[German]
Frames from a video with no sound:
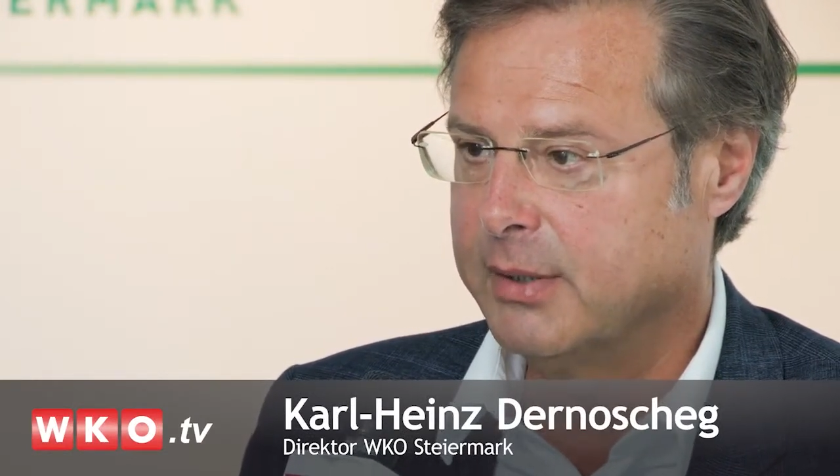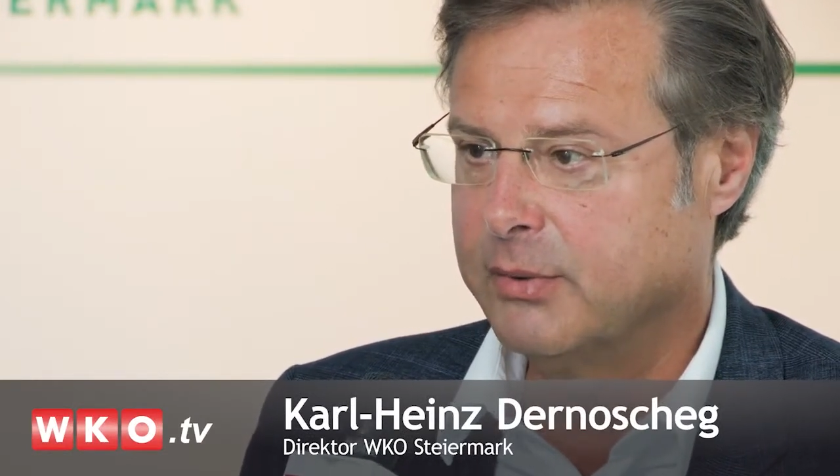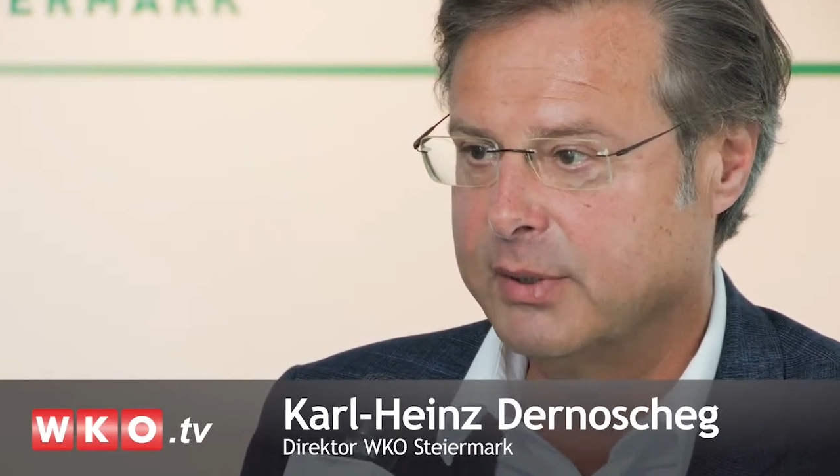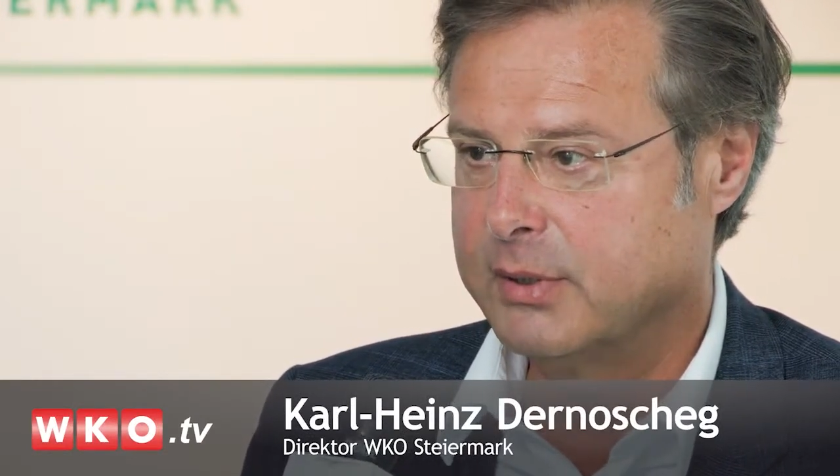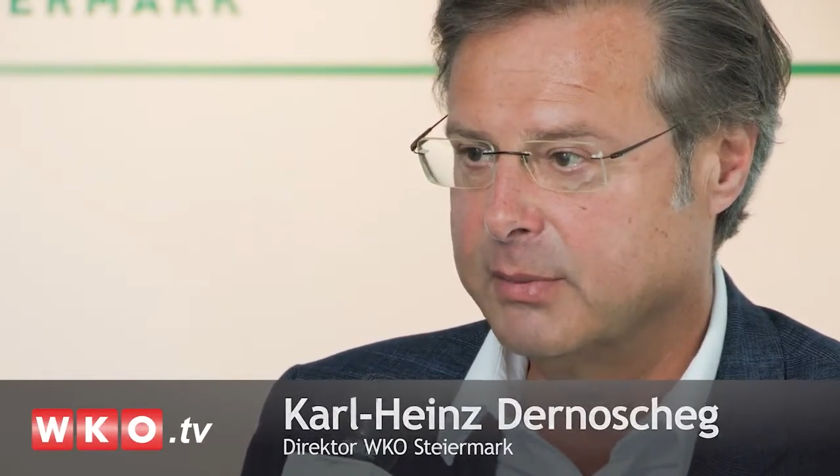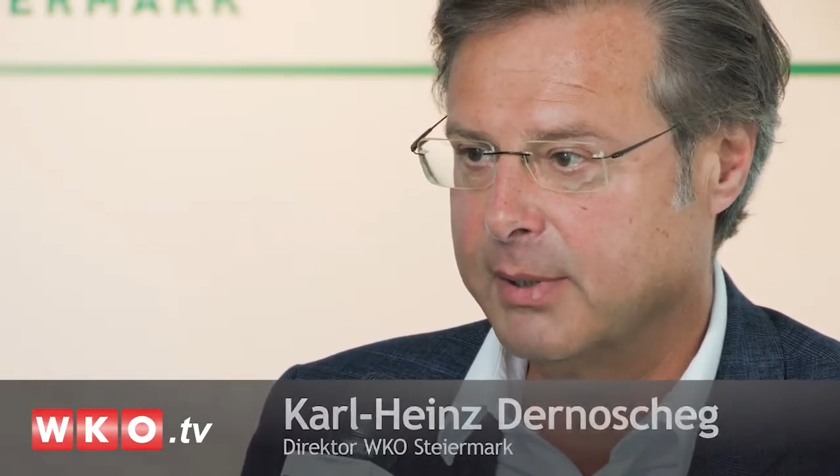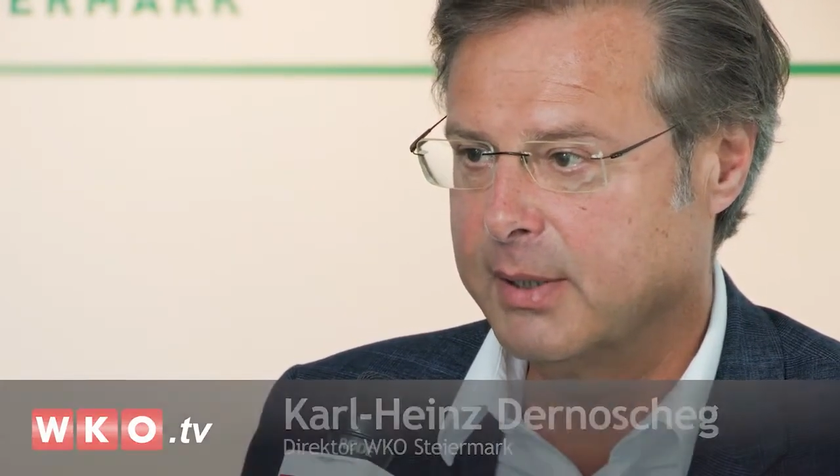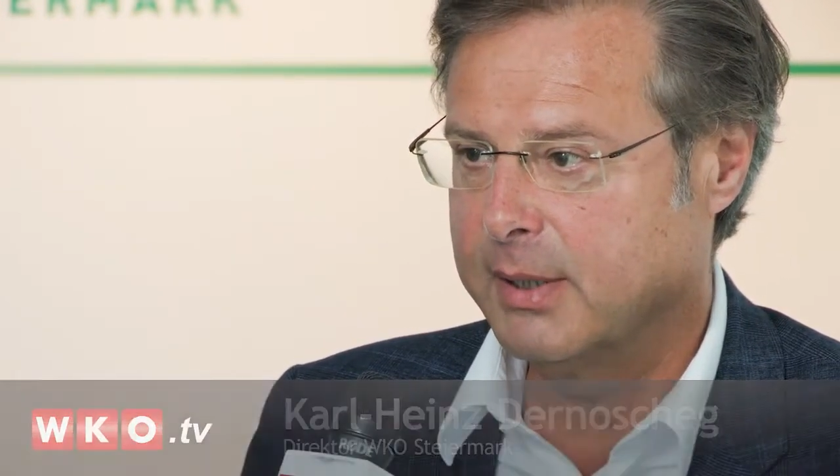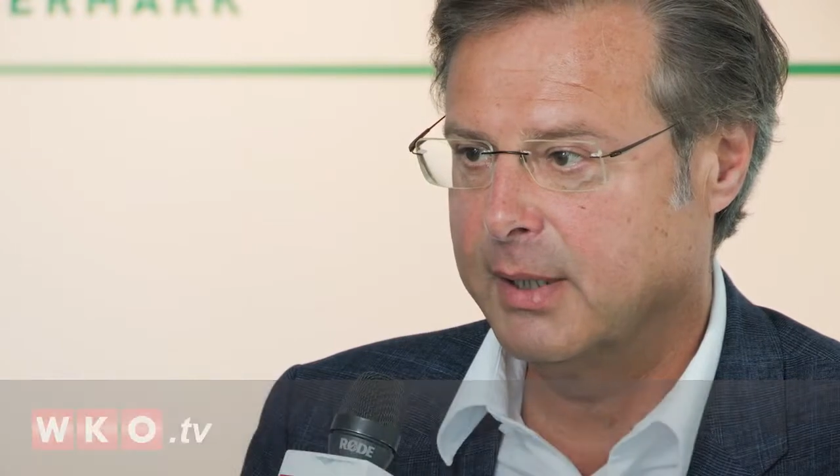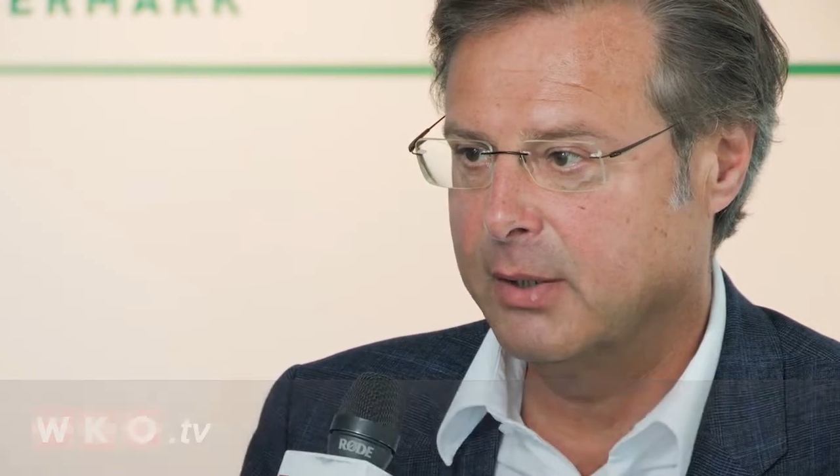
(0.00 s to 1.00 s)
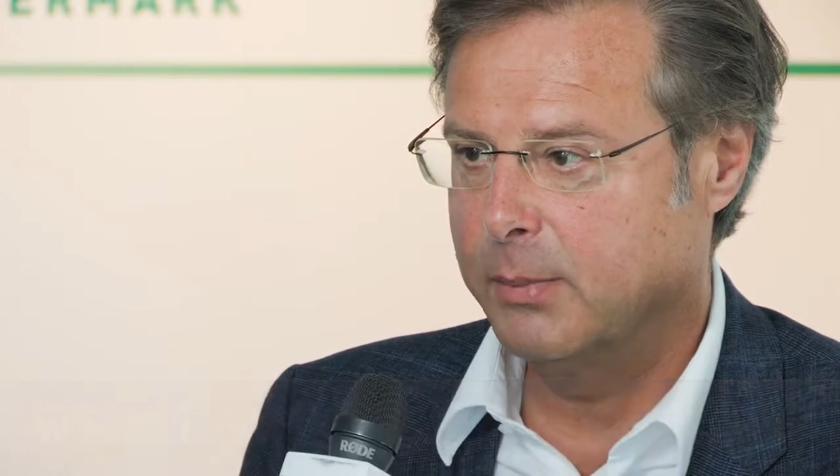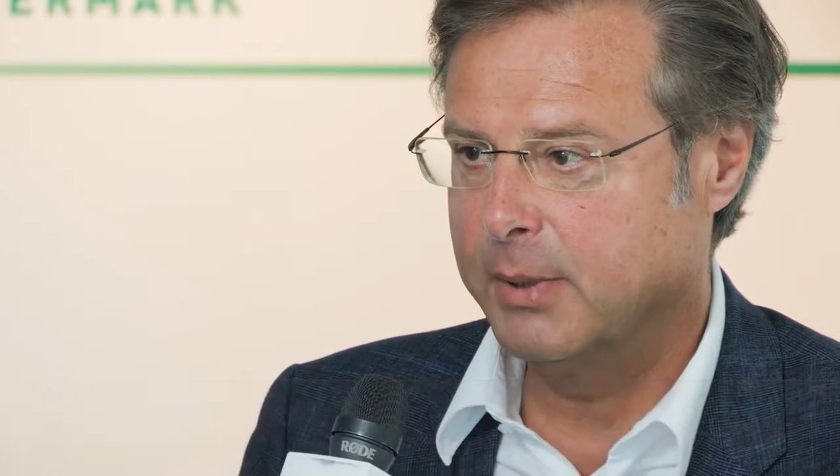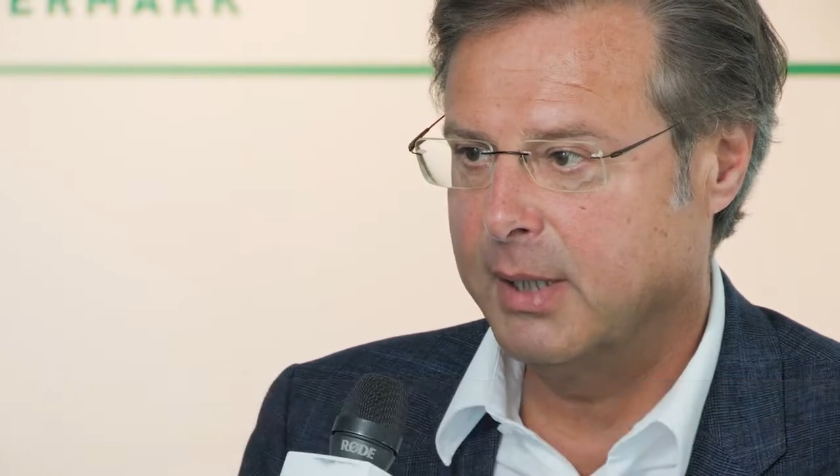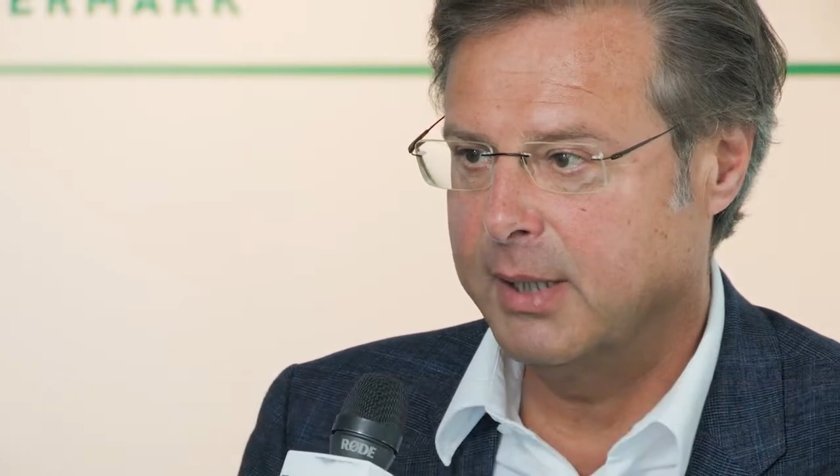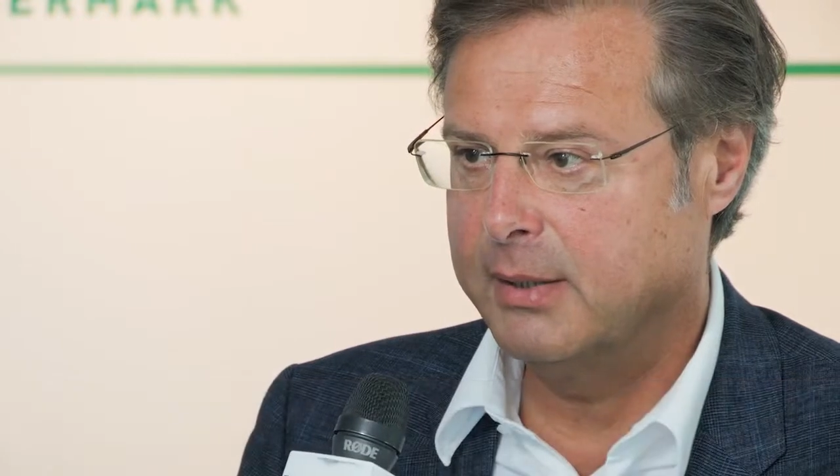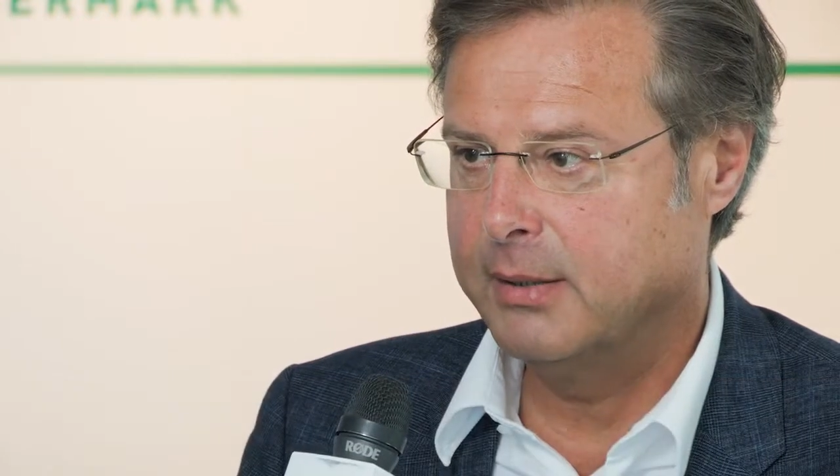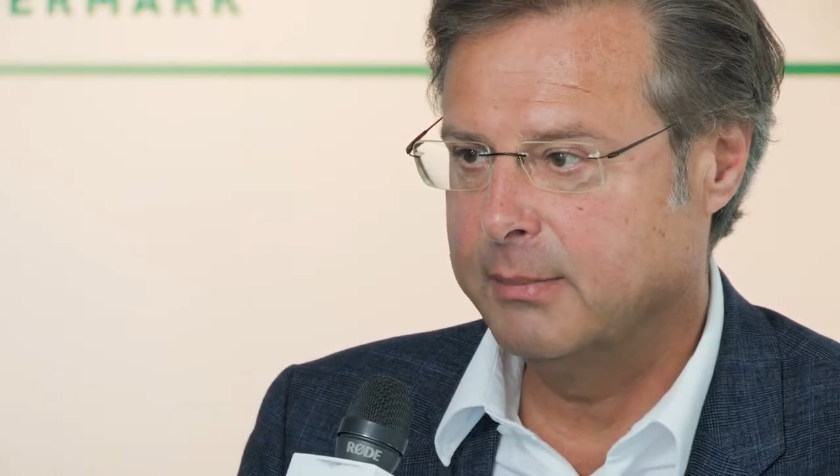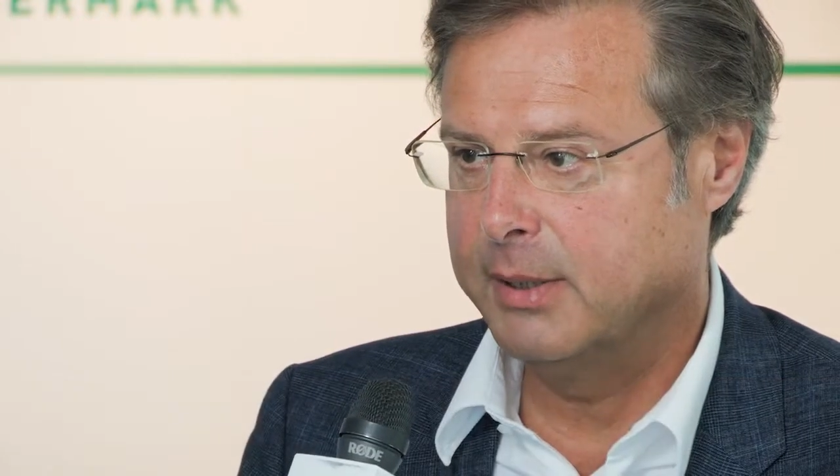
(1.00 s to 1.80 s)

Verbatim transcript: und zwar egal ob klein,